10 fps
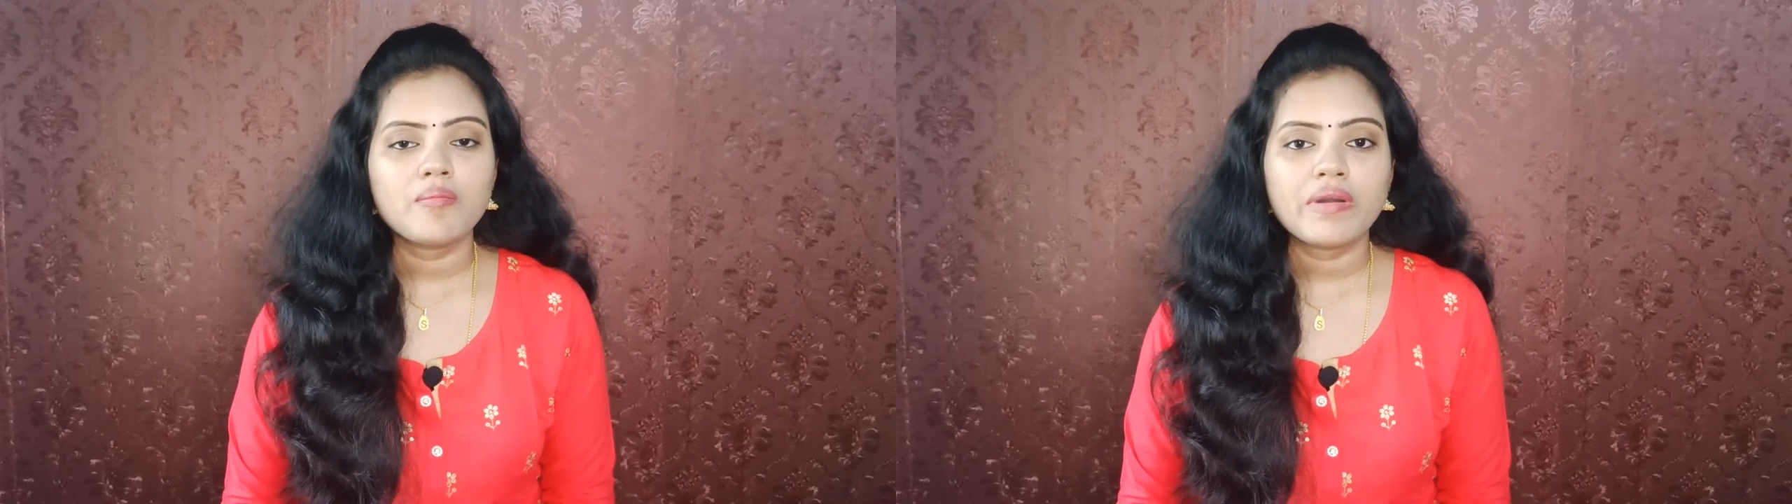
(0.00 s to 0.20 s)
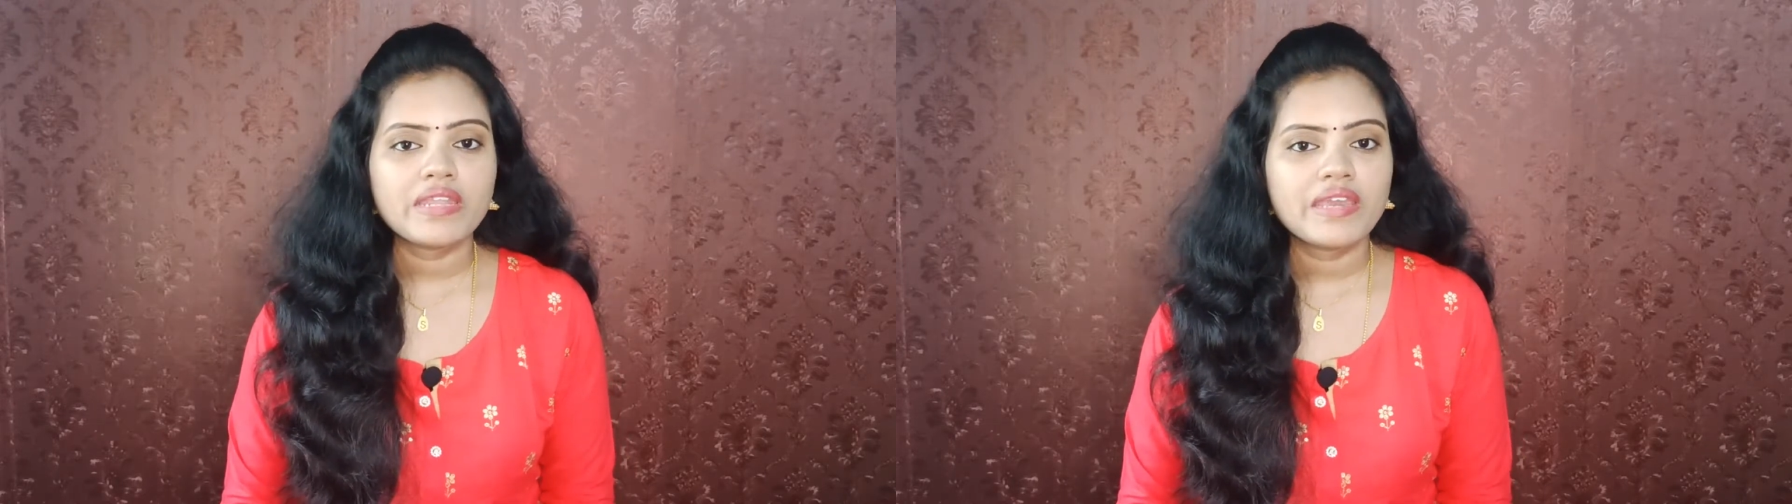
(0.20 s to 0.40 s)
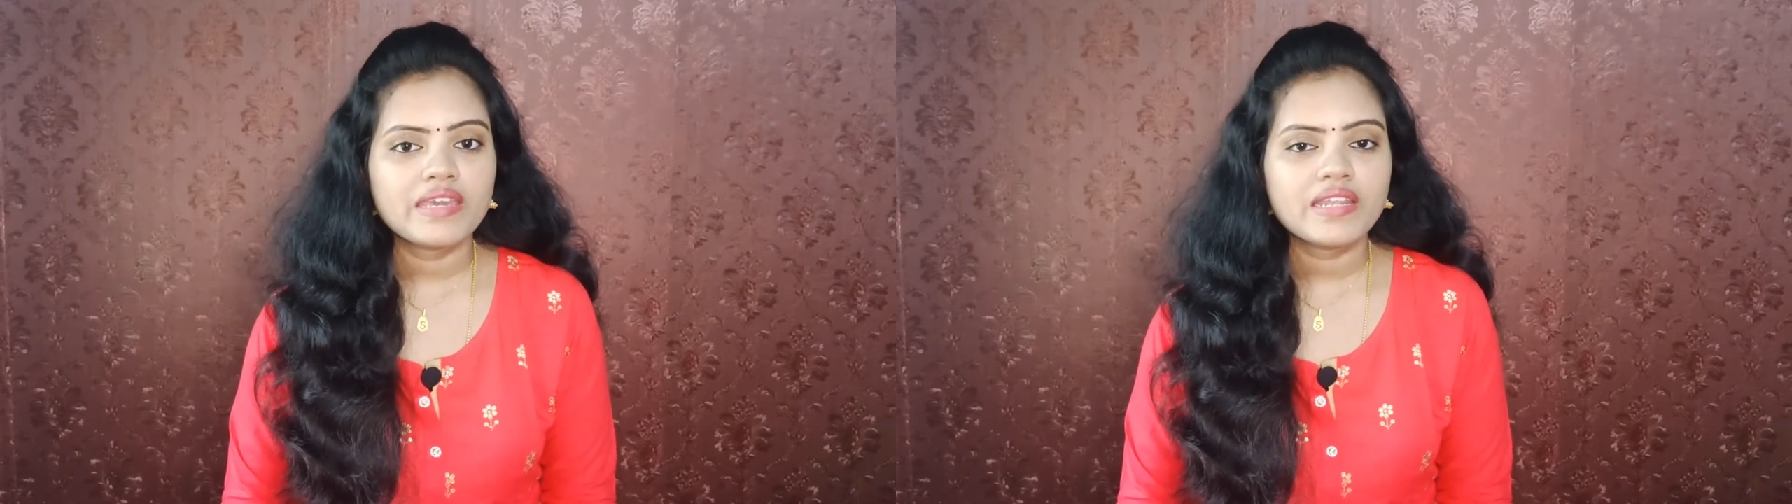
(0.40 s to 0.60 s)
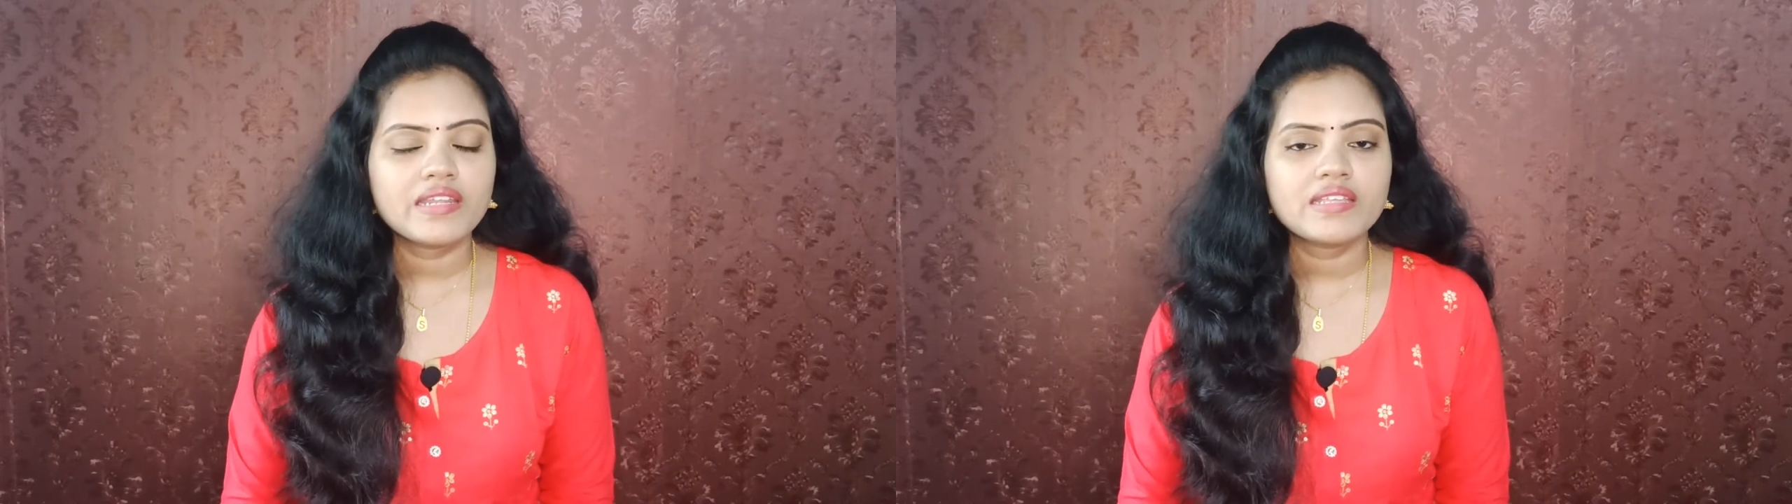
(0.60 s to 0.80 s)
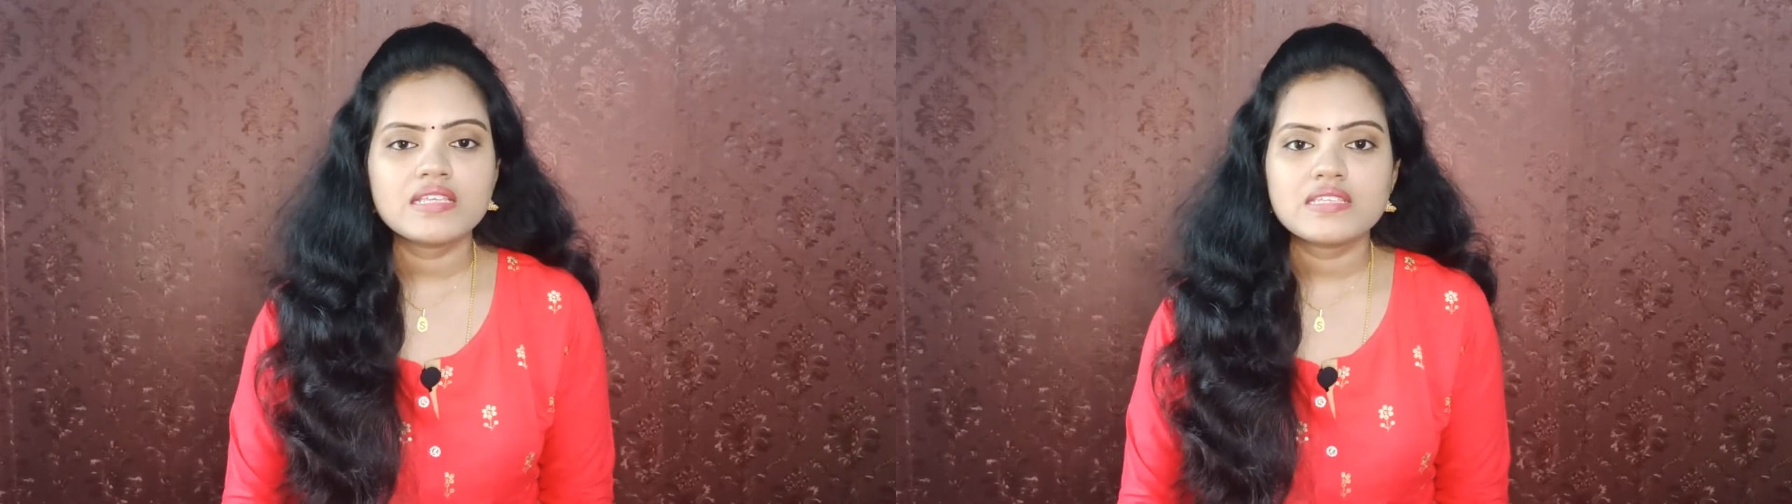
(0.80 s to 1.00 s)
మన హెయిర్
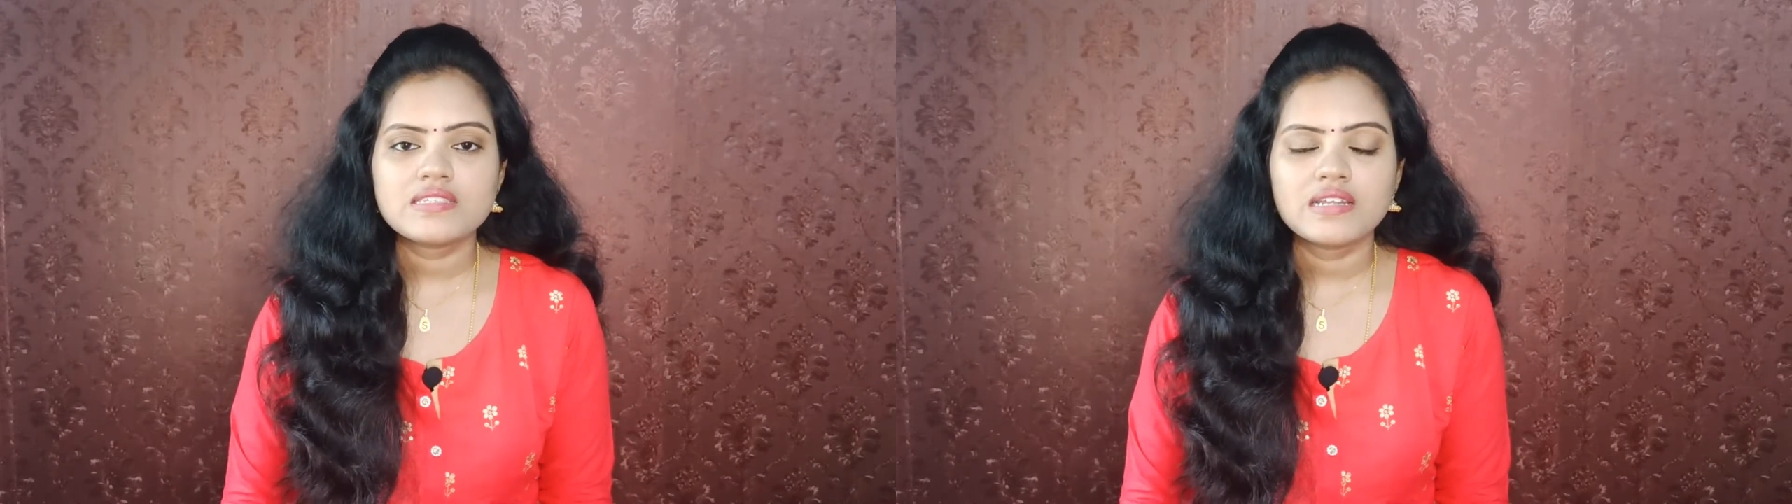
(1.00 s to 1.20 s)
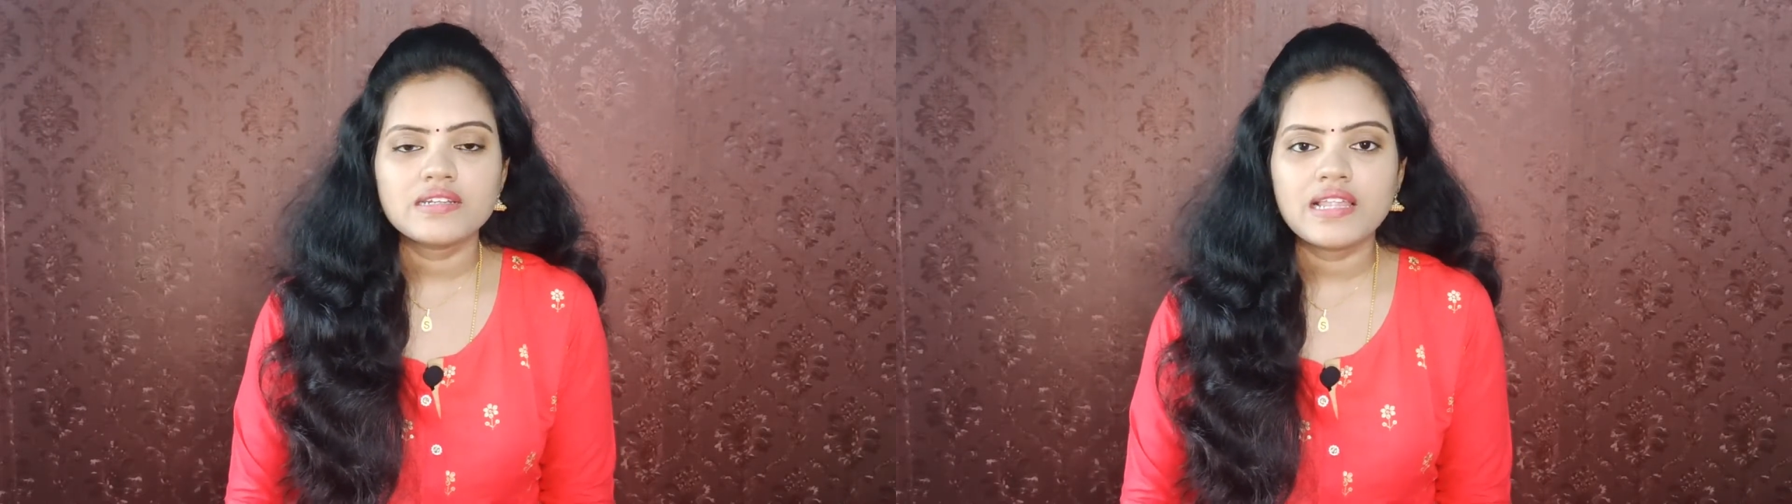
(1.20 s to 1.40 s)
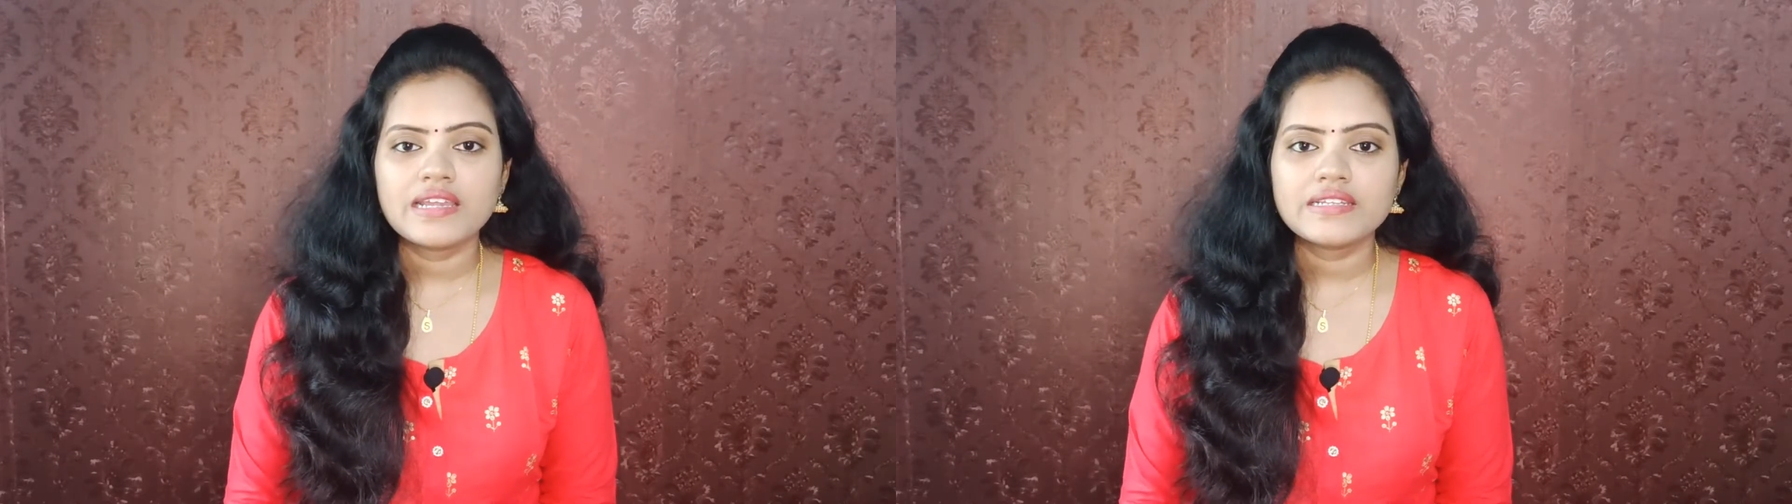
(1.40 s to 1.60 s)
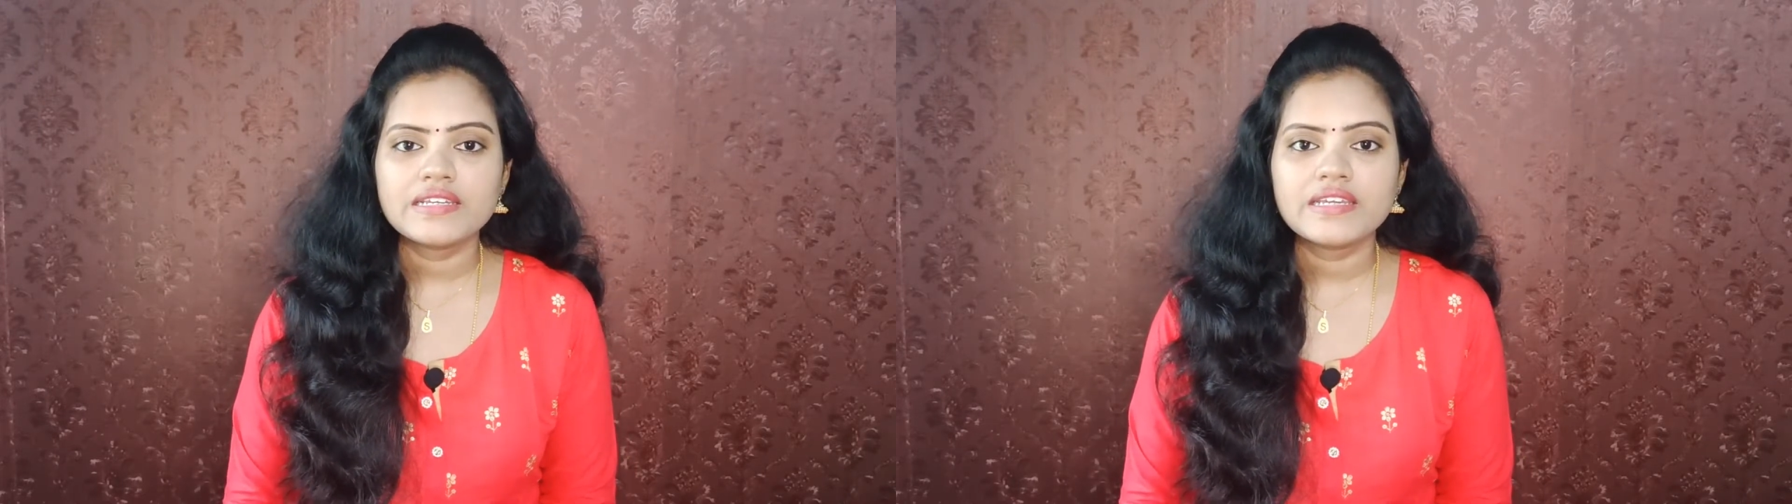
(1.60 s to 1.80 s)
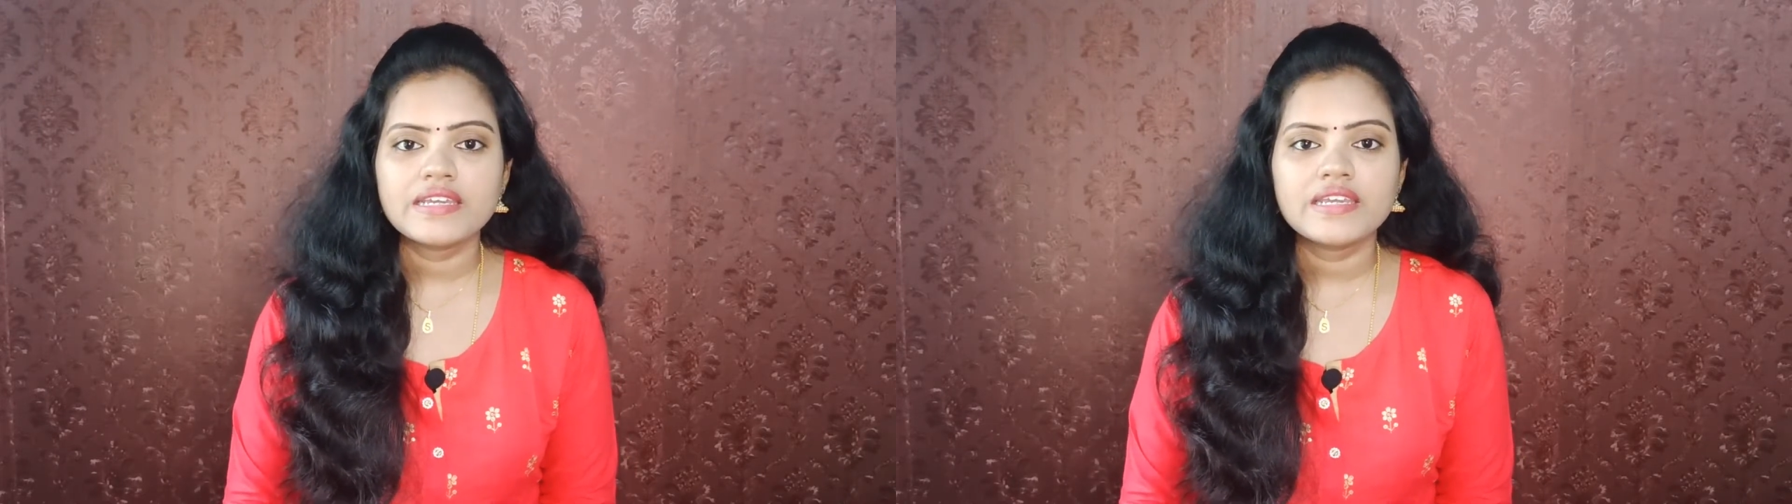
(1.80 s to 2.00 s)
అనేది సన్
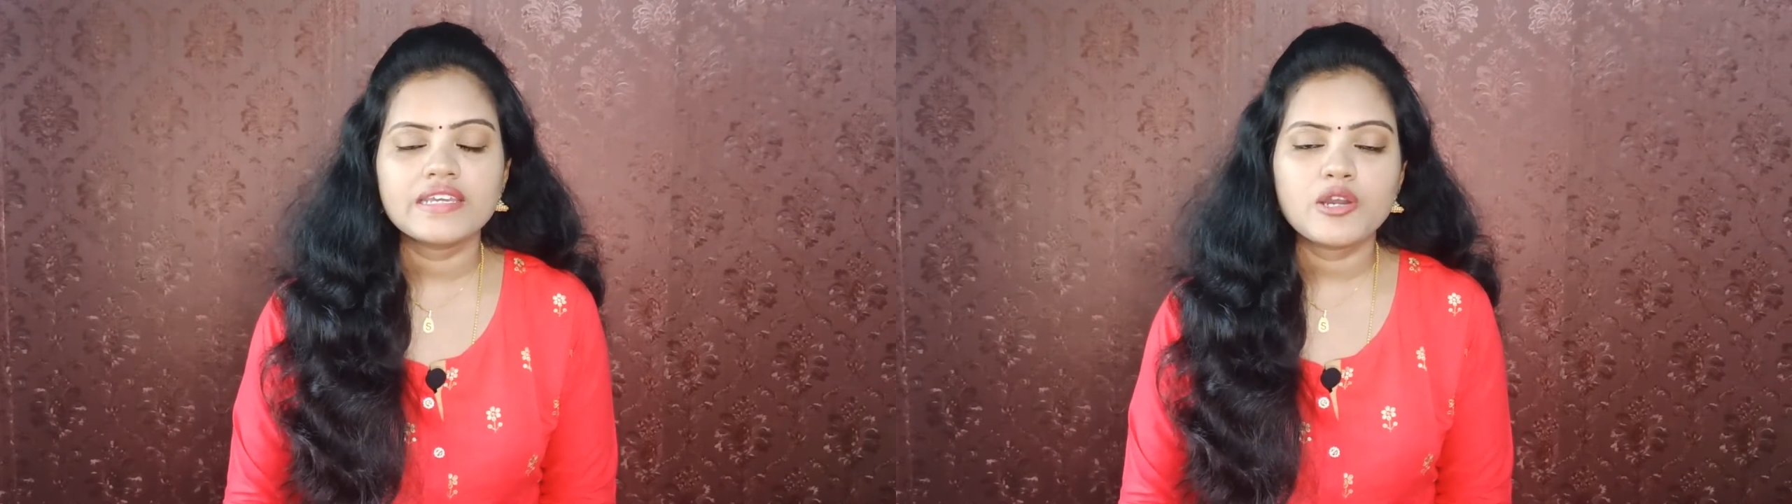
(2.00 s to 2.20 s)
లైట్కి